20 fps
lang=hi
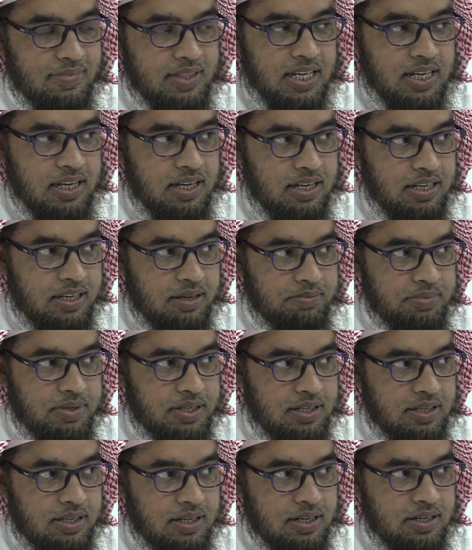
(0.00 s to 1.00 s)
देखा है
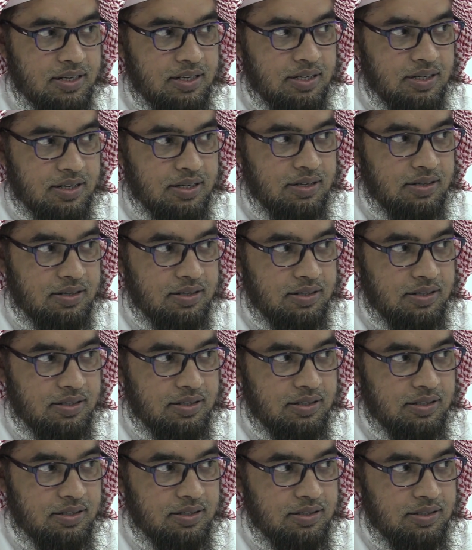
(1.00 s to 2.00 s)
आपने हर कलर
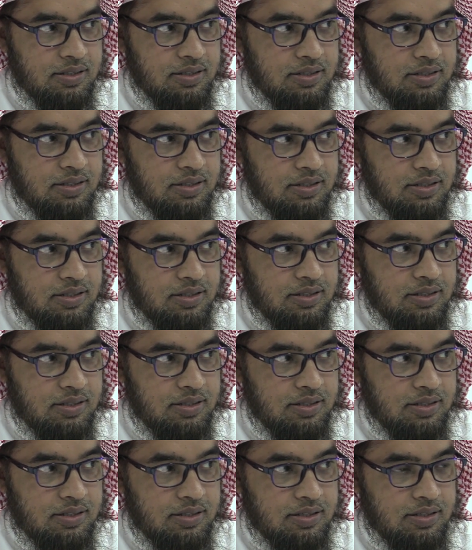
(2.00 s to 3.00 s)

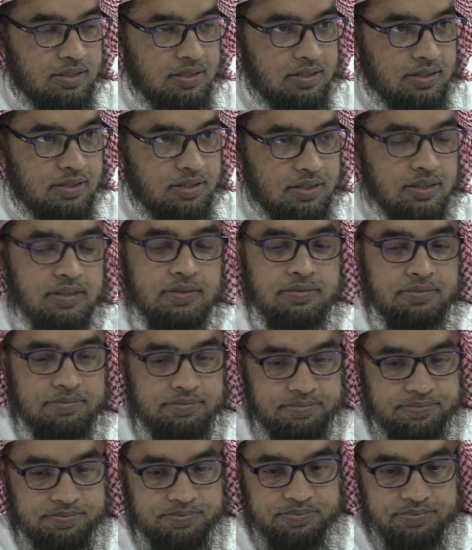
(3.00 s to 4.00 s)
वाइट भी होता
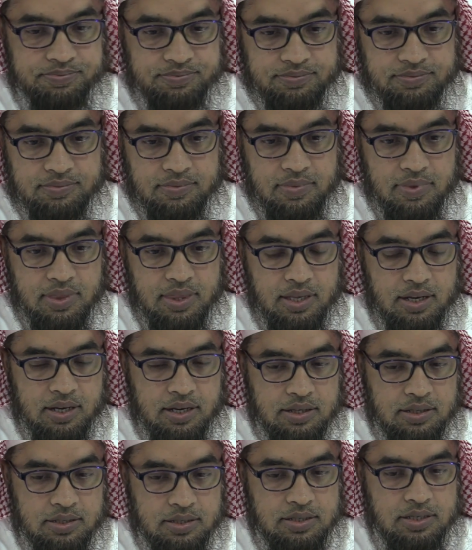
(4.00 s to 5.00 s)
है
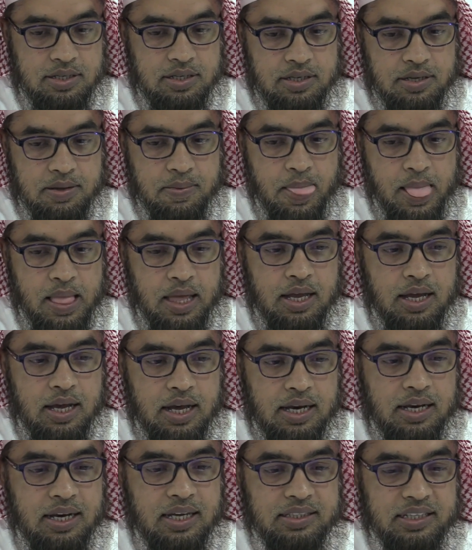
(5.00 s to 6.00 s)
जी
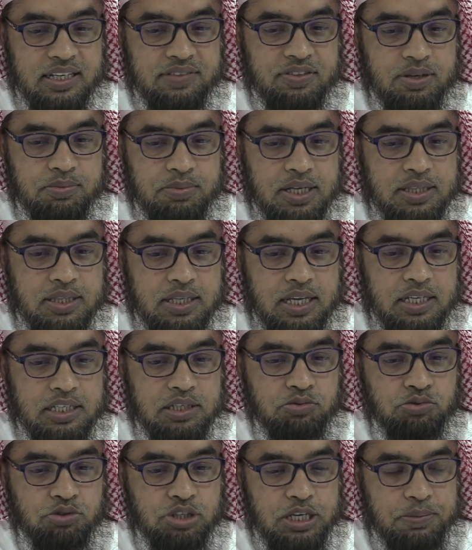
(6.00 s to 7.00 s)
अल्लाह ताला फरमाता है
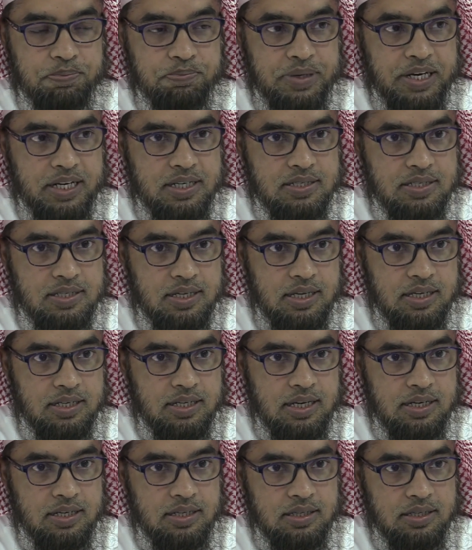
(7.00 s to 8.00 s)
कि उनके पेट से
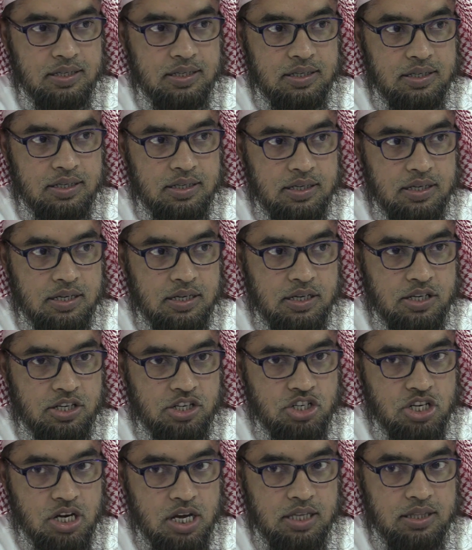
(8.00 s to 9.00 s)
यानी
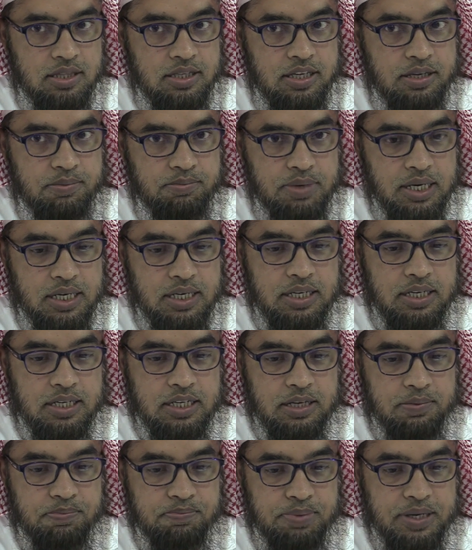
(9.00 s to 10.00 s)
शहद की मक्खी
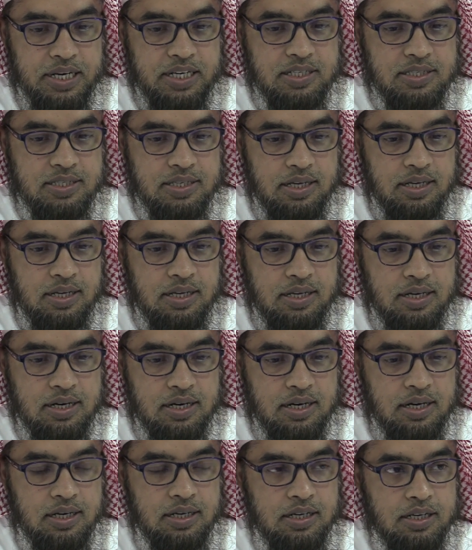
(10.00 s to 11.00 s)
के पेट से
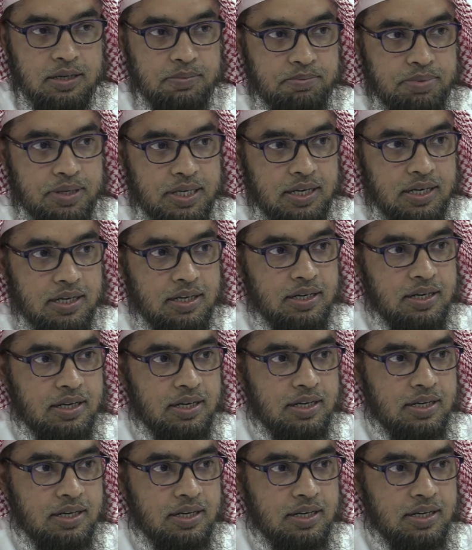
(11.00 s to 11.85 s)
रंग बिरंग